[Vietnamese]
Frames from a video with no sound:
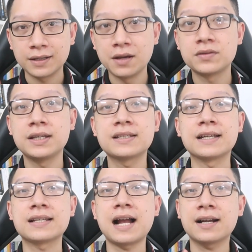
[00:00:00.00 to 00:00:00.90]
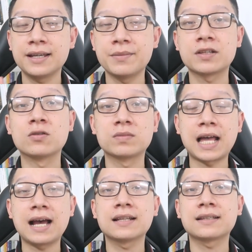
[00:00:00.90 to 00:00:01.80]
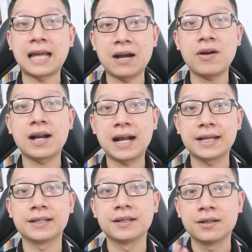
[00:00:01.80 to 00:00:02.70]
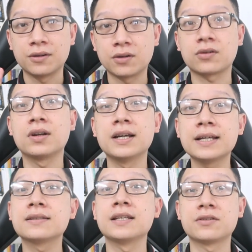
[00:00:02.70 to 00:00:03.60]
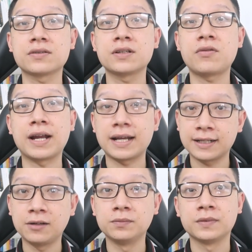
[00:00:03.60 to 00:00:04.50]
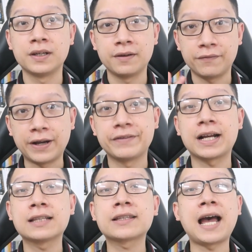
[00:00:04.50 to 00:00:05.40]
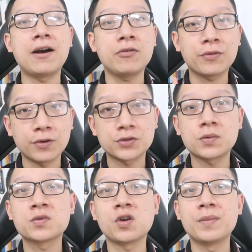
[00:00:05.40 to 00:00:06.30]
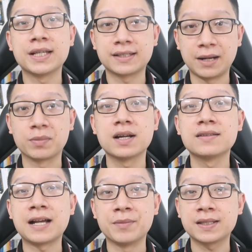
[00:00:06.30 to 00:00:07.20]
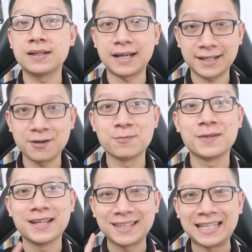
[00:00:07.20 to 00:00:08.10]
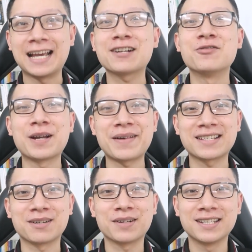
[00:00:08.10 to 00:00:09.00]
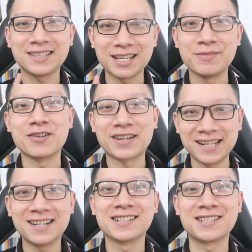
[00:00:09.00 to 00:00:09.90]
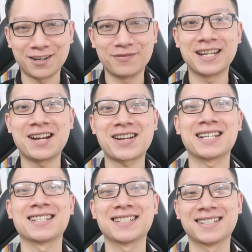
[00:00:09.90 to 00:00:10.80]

điều gì xảy ra khi mà chúng ta ăn táo hàng ngày nó có lợi ích gì cho sức khỏe hay không và việc ăn táo có giúp cho mình giảm cân giảm mỡ thừa hay không thì hãy cùng em Hà giảm cân tìm hiểu kỹ hơn trong video này